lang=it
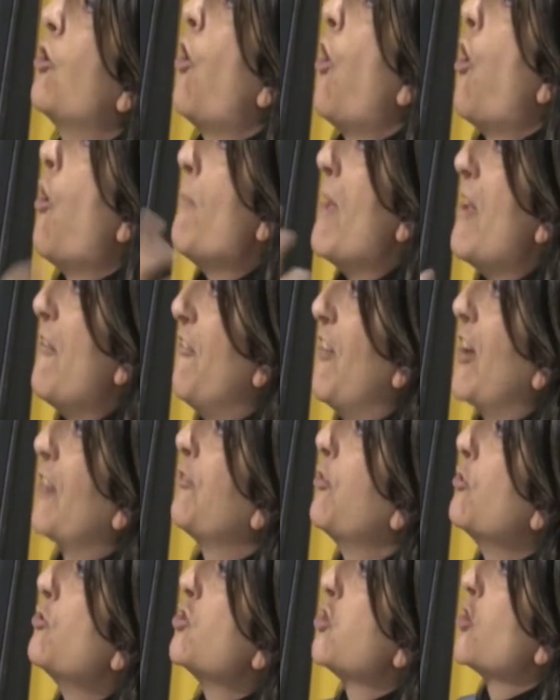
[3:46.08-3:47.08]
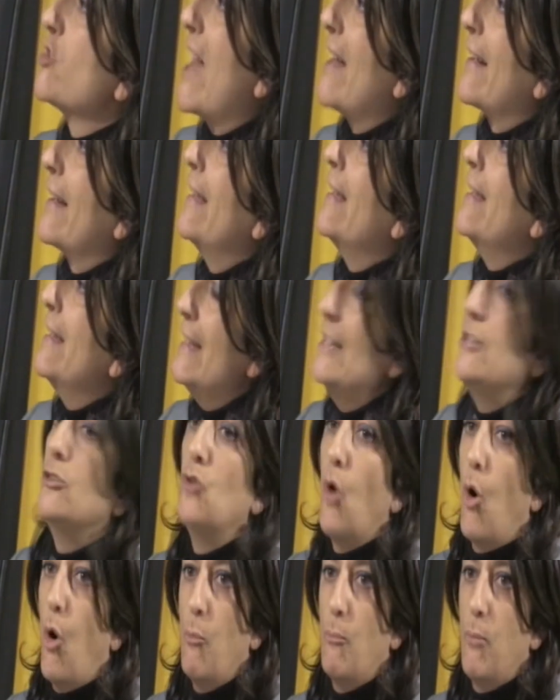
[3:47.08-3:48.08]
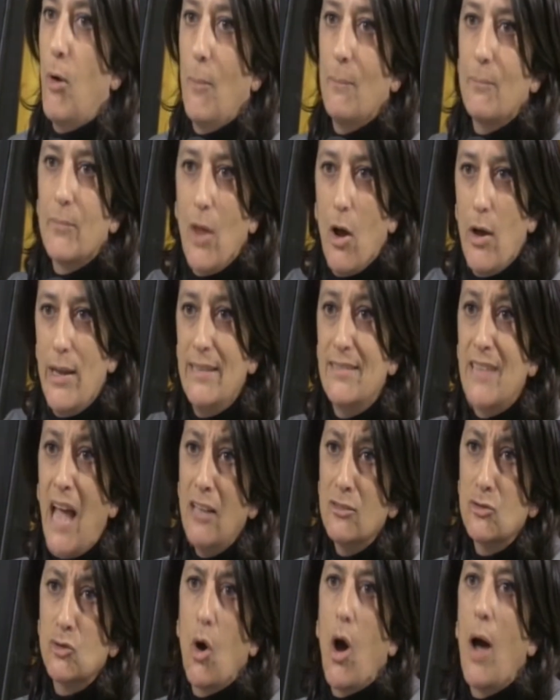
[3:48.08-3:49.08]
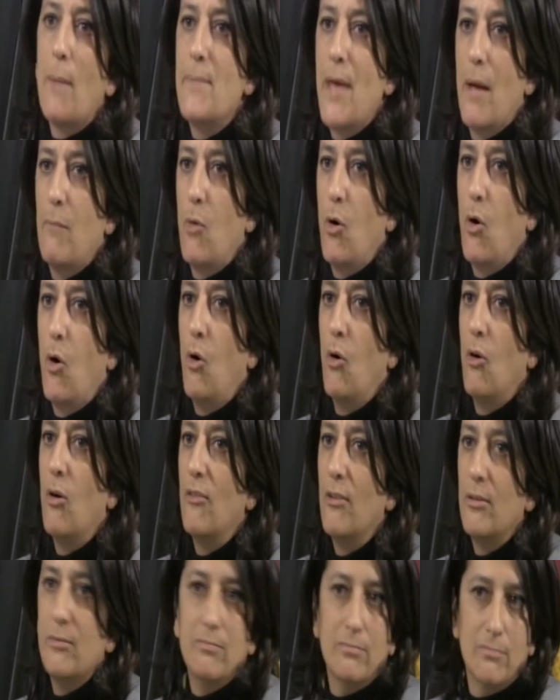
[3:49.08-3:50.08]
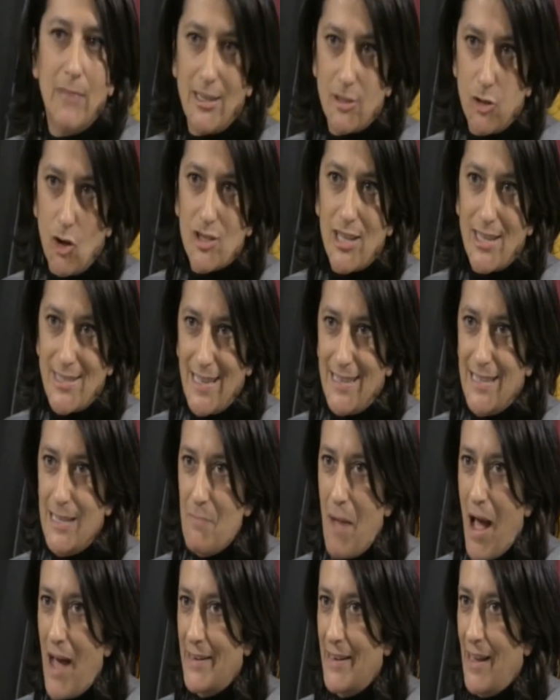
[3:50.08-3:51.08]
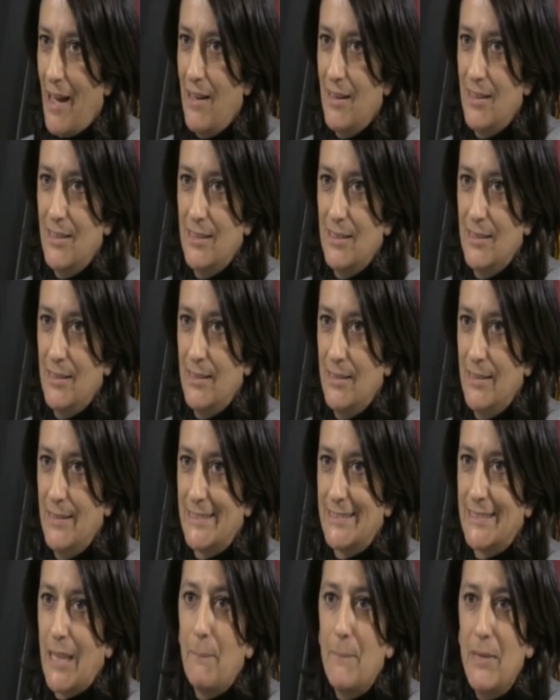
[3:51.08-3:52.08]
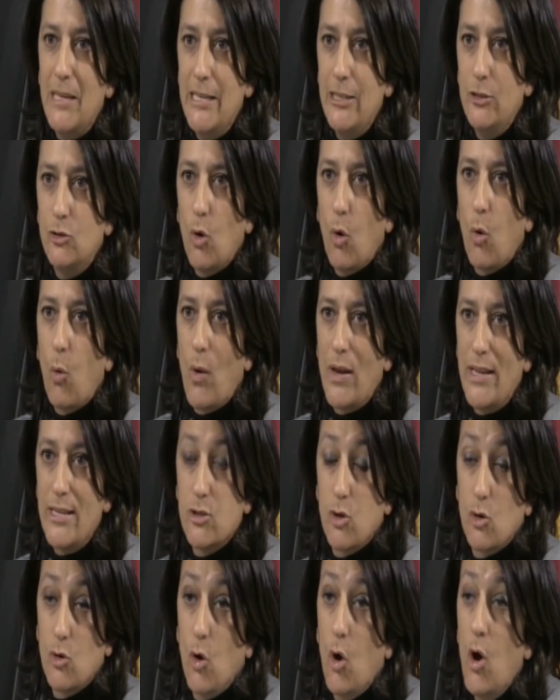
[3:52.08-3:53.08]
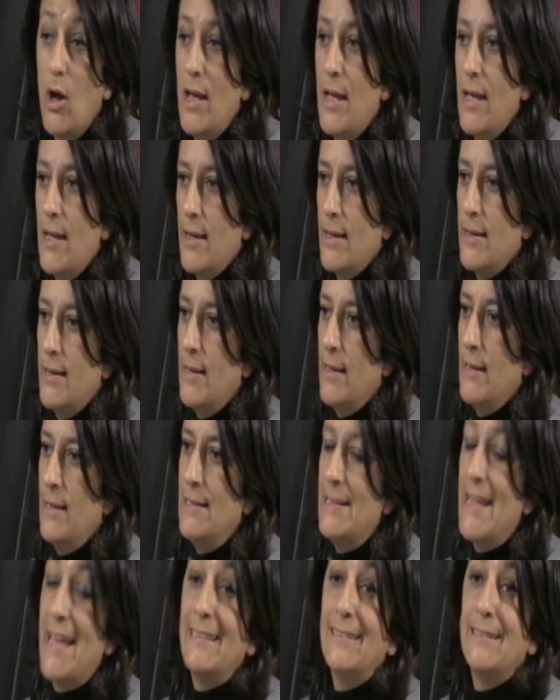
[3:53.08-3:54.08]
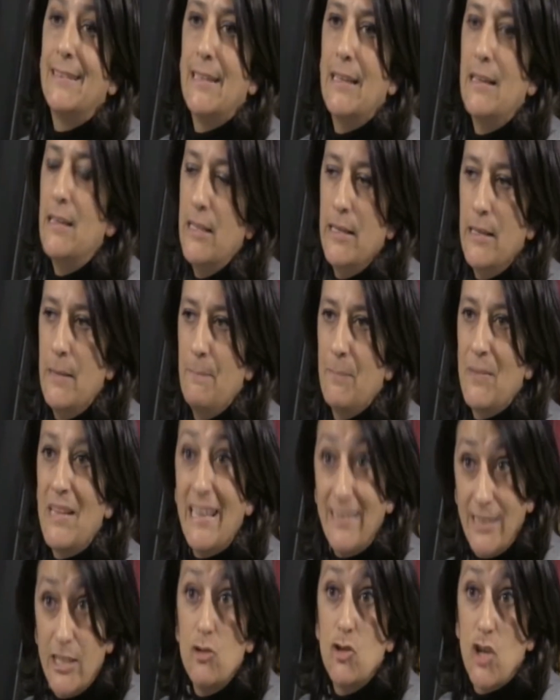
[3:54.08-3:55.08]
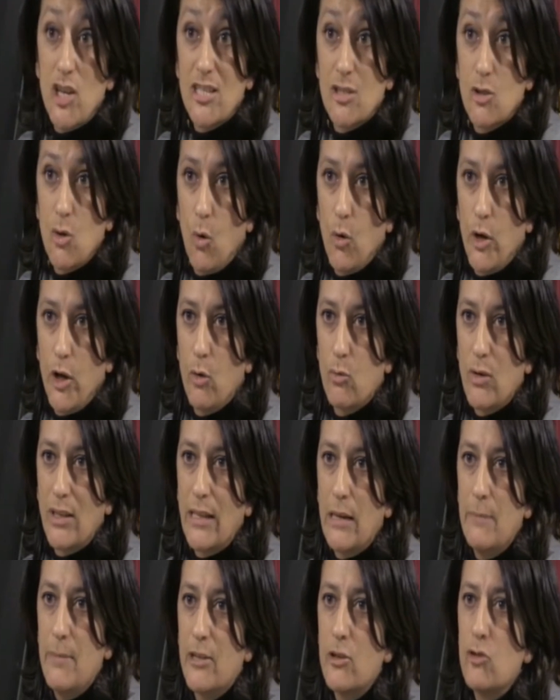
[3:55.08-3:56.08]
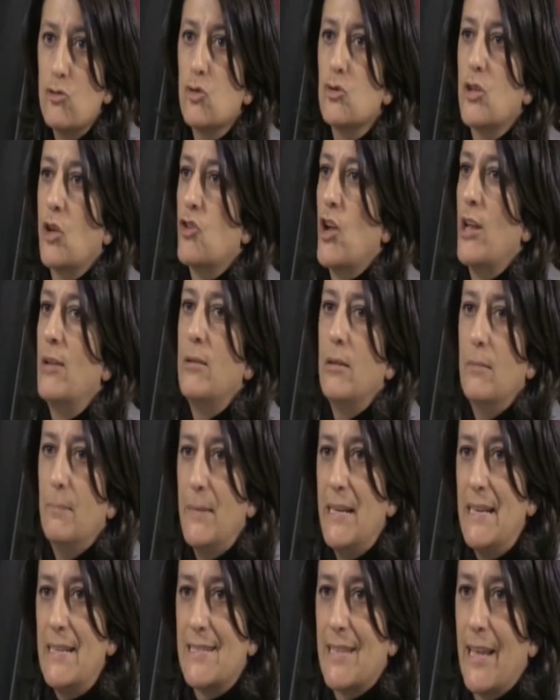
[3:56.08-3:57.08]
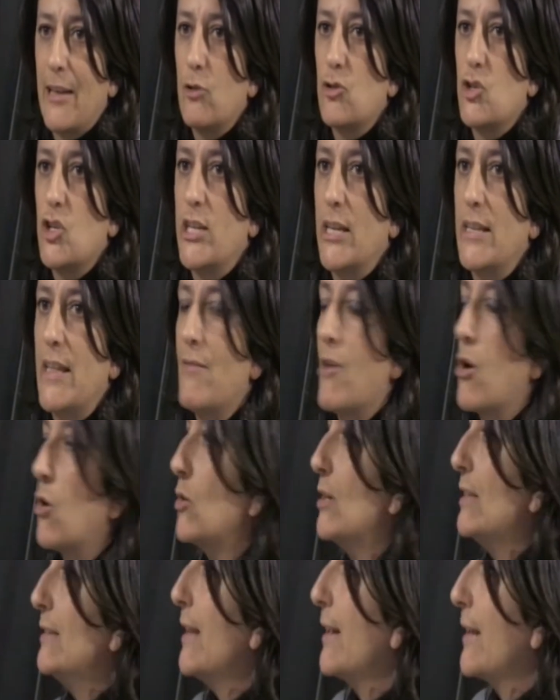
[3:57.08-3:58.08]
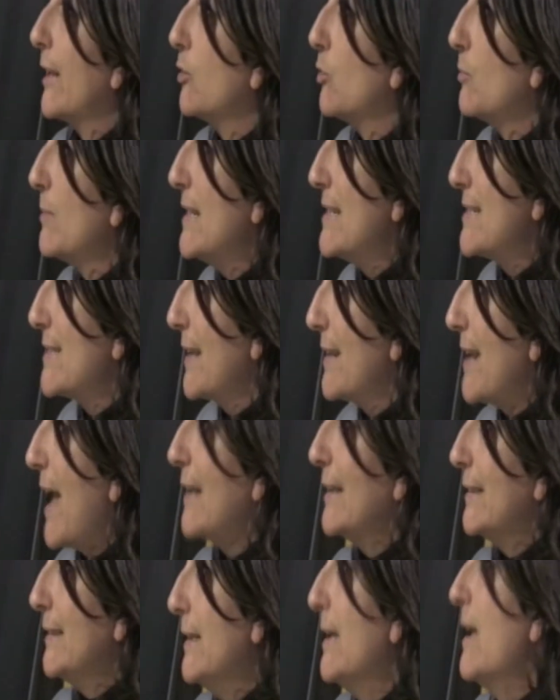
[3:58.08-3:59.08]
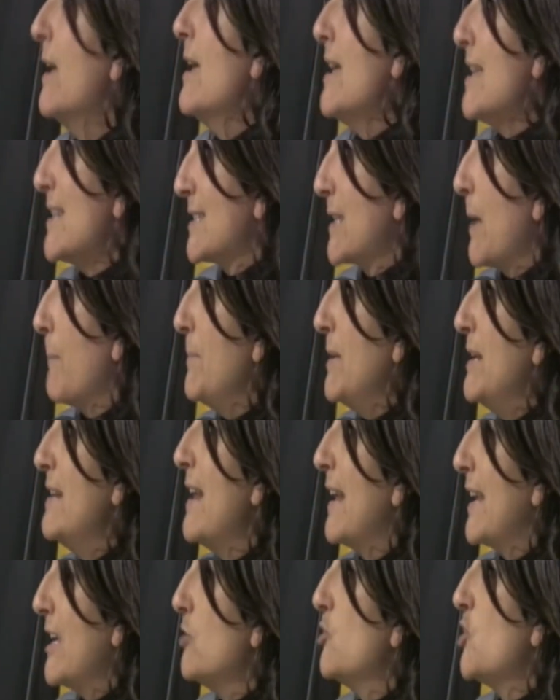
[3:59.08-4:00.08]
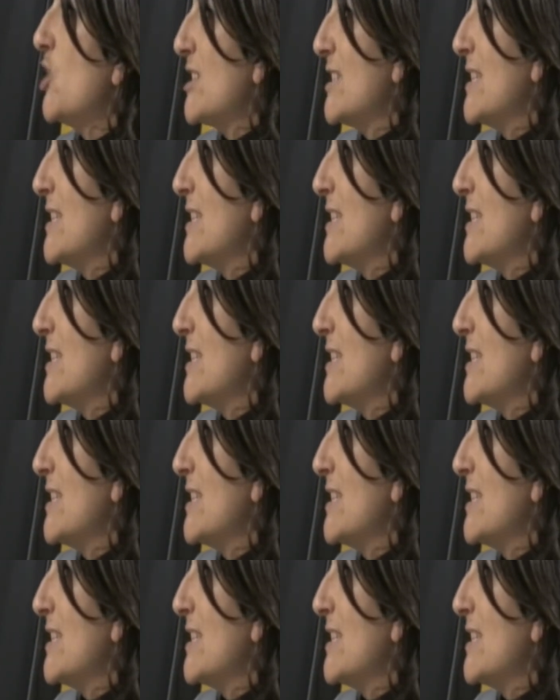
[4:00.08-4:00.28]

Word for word: di come far funzionare il dopo Intanto abbiamo eh, la scorsa settimana eh, stabilito quali sono eh, gli, enti, gli, enti, gestori, con una delibera di giunta, cioè il Ministero ci chiedeva con il decreto ministeriale di stabilire chi